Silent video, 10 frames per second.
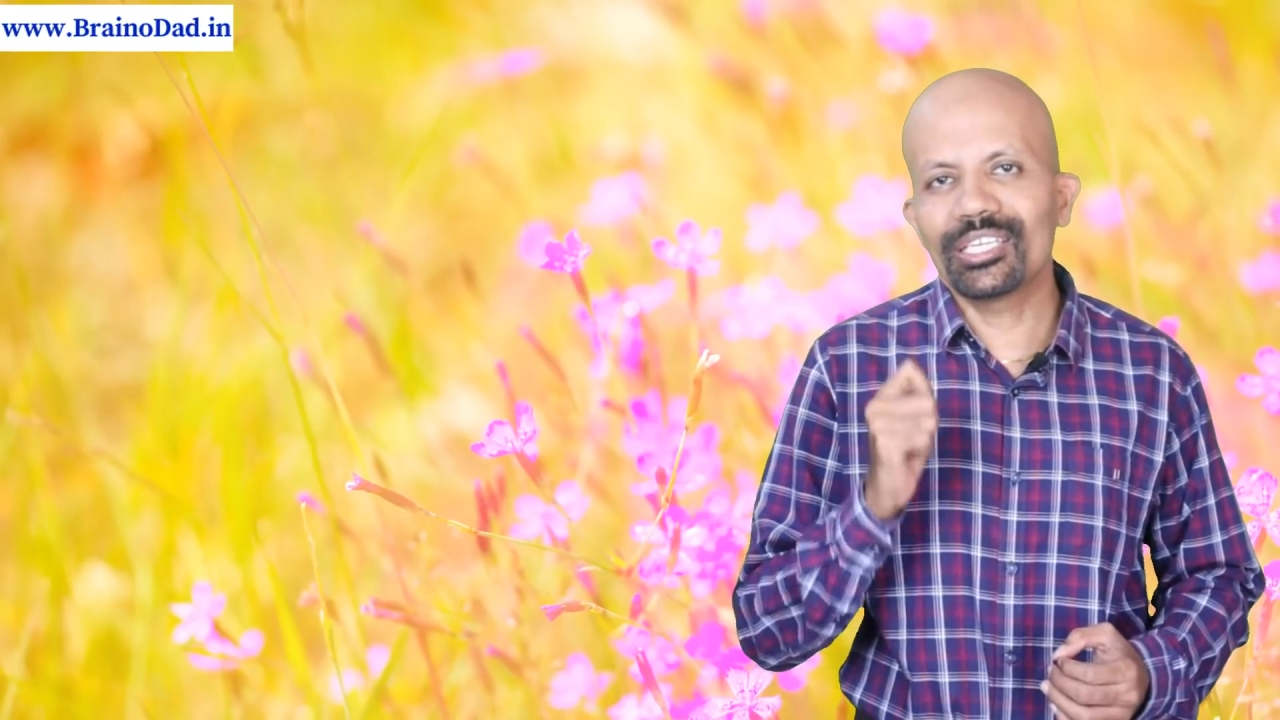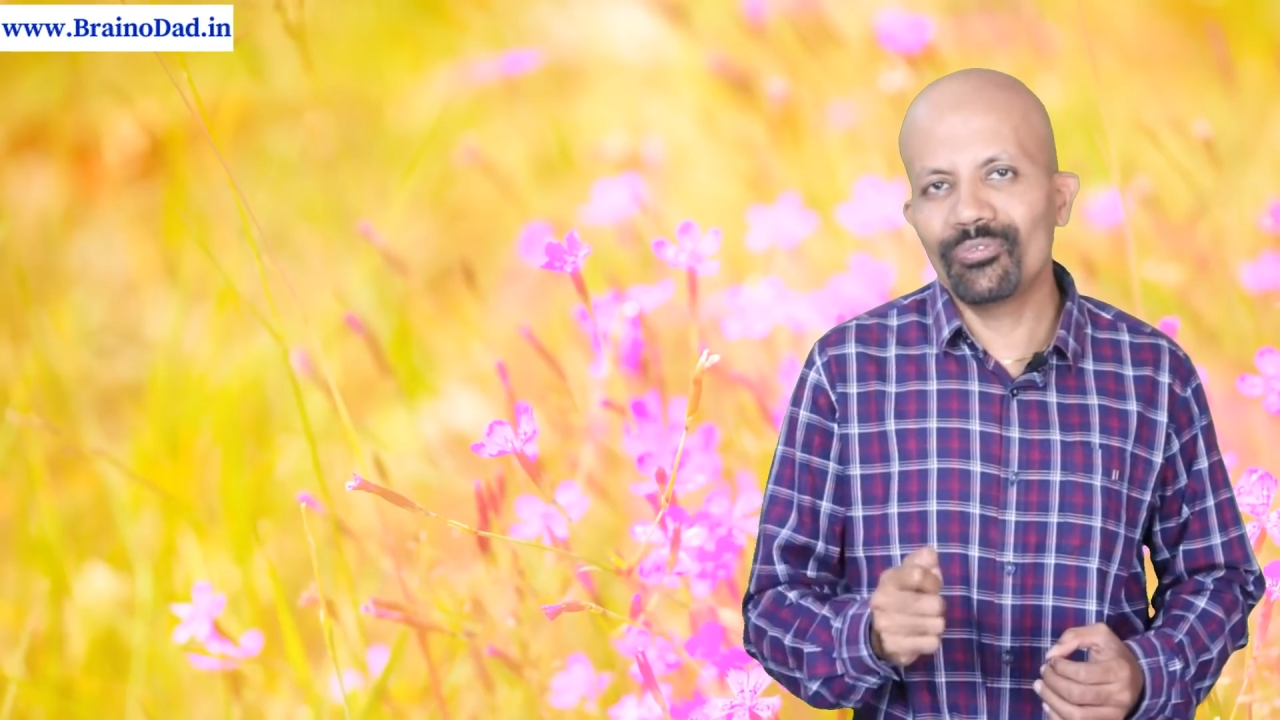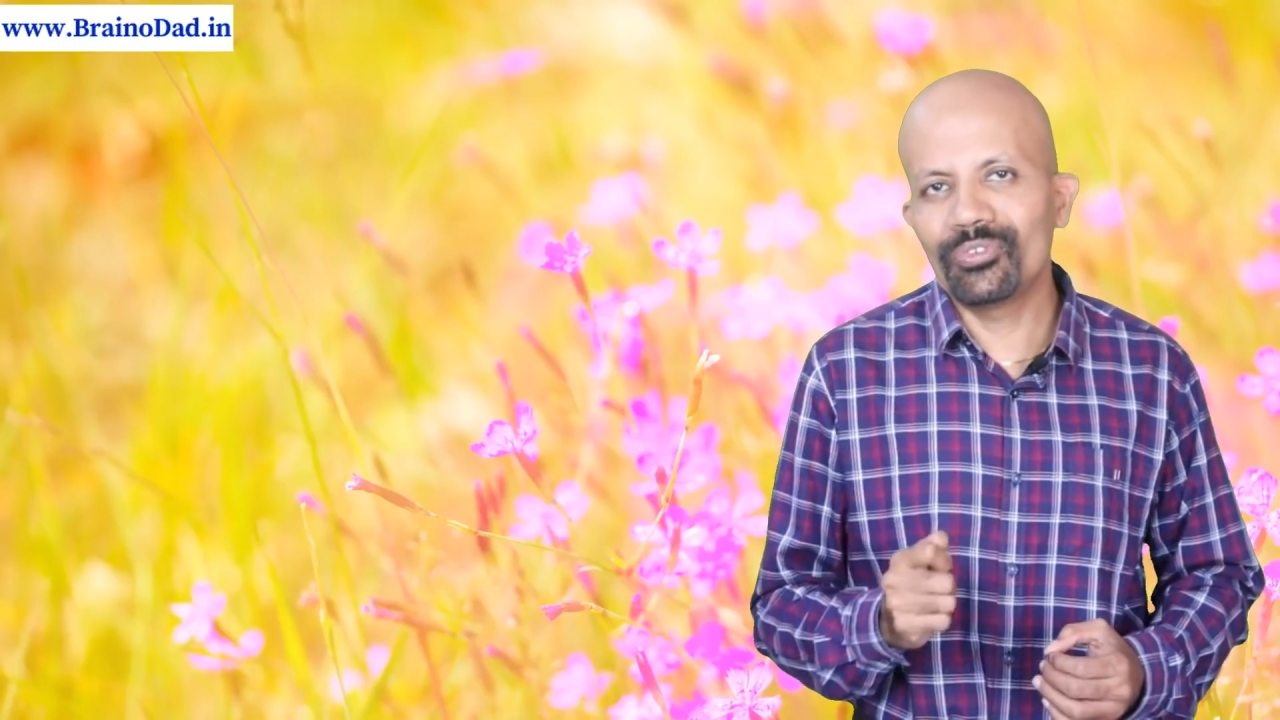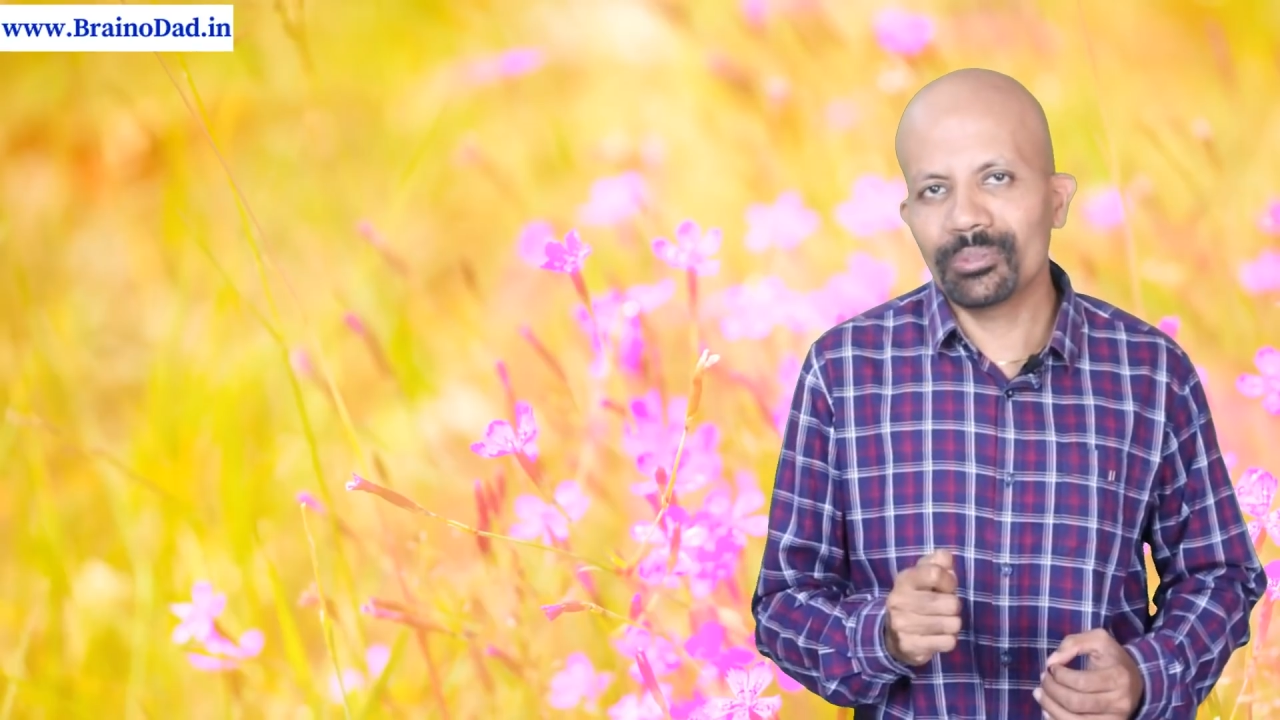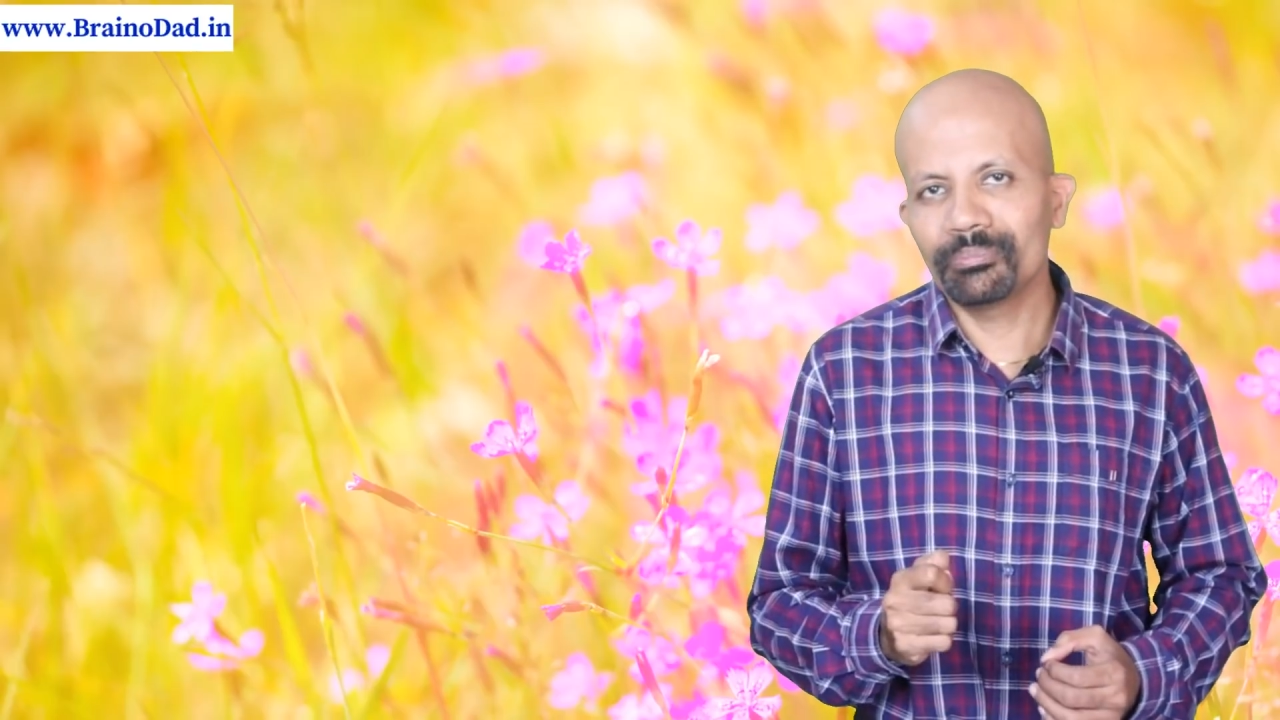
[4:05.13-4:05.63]

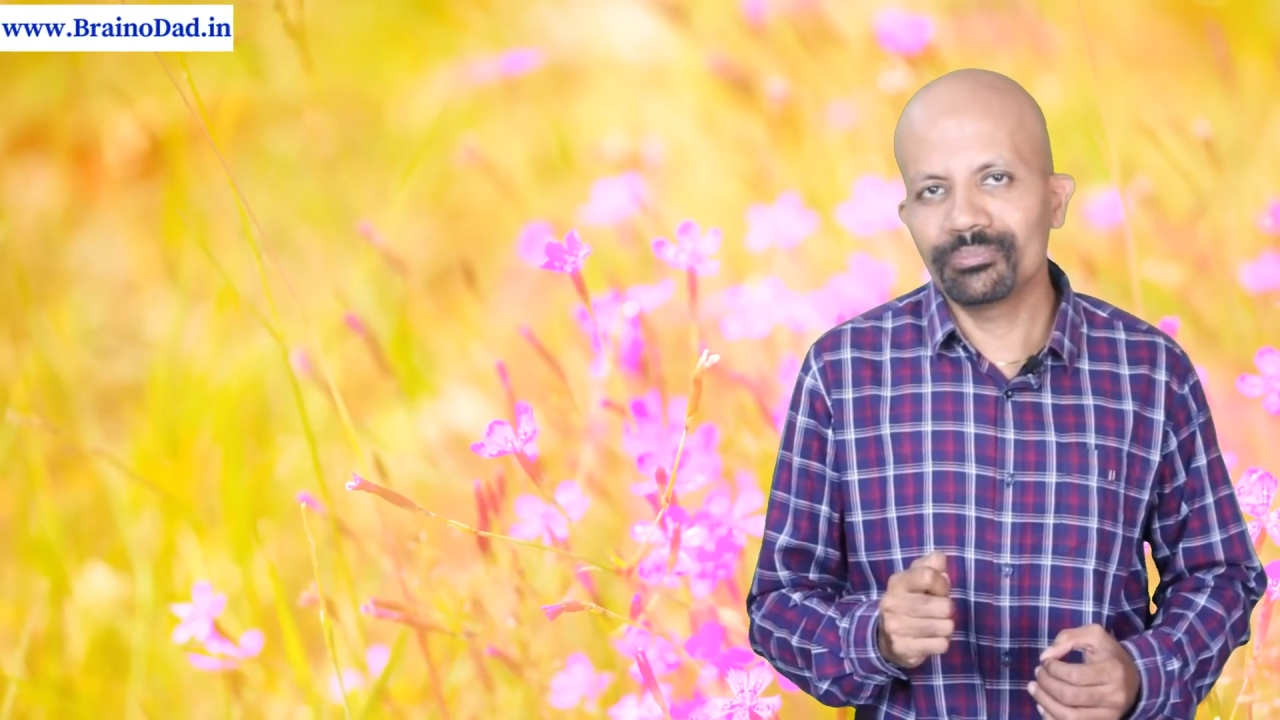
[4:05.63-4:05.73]
கிஃப்ட்